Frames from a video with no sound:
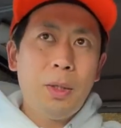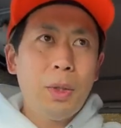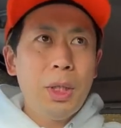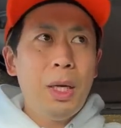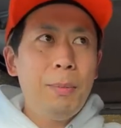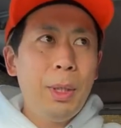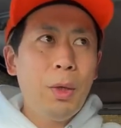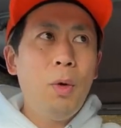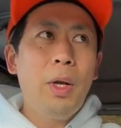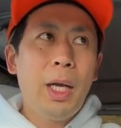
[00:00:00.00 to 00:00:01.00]
そちらはま
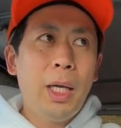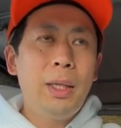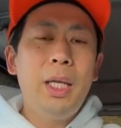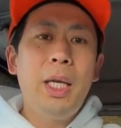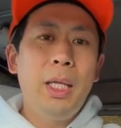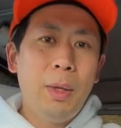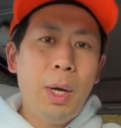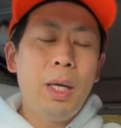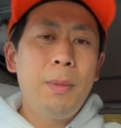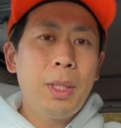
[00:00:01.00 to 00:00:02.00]
だ今回買ってないんで
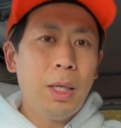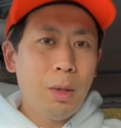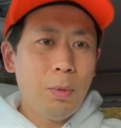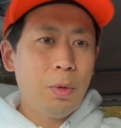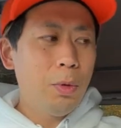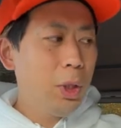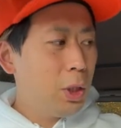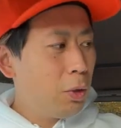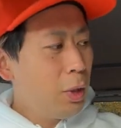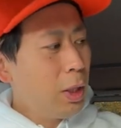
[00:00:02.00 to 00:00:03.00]
わかりませんけども、この2
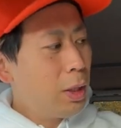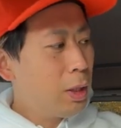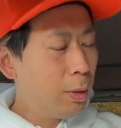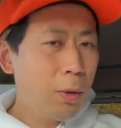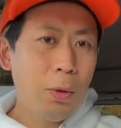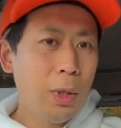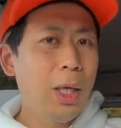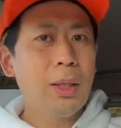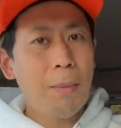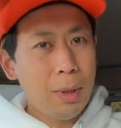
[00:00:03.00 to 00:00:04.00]
種類に関してはこういう
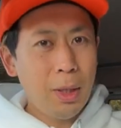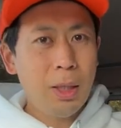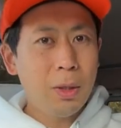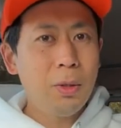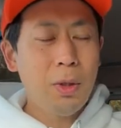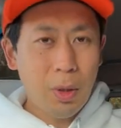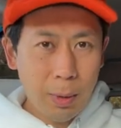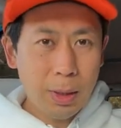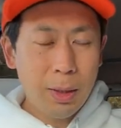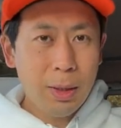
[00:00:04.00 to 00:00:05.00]
型番で作っており
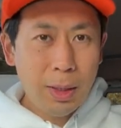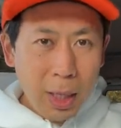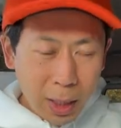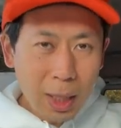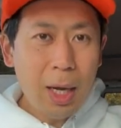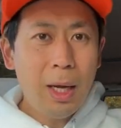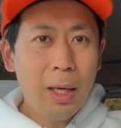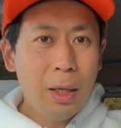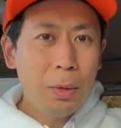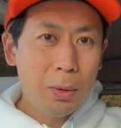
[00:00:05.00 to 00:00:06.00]
ます。全員が
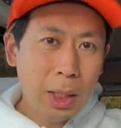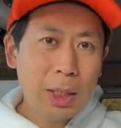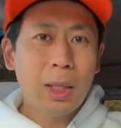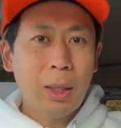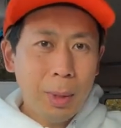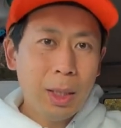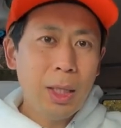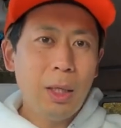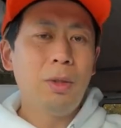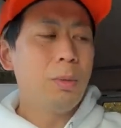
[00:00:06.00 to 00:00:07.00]
同じ型番に
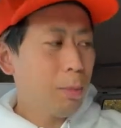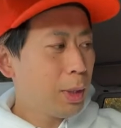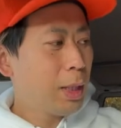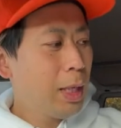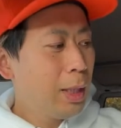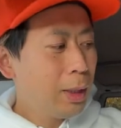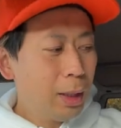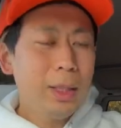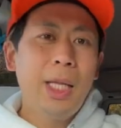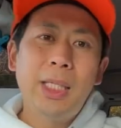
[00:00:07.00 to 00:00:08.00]
なると思います。た
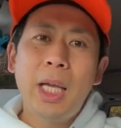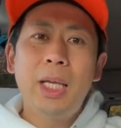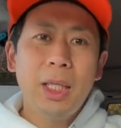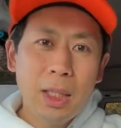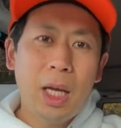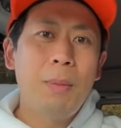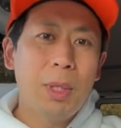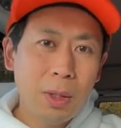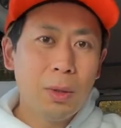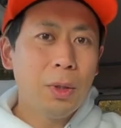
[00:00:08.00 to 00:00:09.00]
だデザインが違い
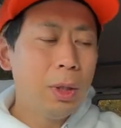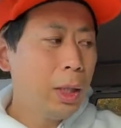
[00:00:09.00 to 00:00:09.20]
ますよと。